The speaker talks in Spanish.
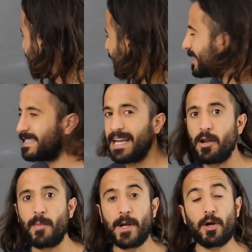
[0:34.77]
que sea lo
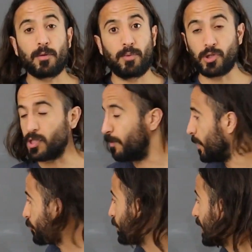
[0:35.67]
menor posible,
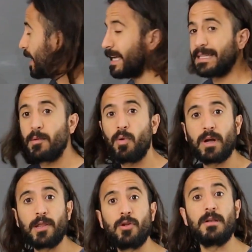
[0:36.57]
o sea, estamos
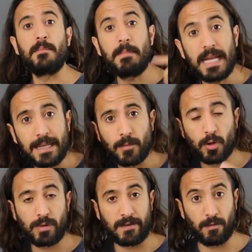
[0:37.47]
buscando el mínimo de
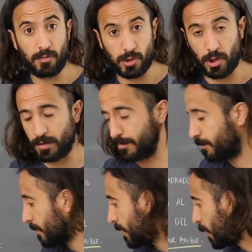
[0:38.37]
una función.
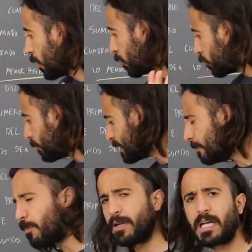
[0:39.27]

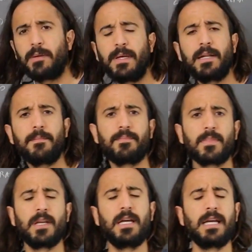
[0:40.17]
Comencemos por escribir
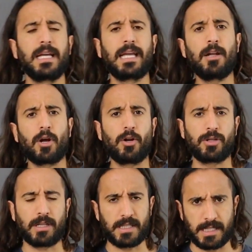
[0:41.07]
qué es lo que nos
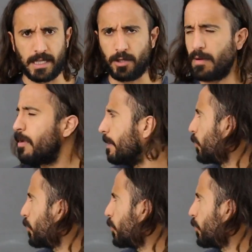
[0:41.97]
están diciendo. Vamos de a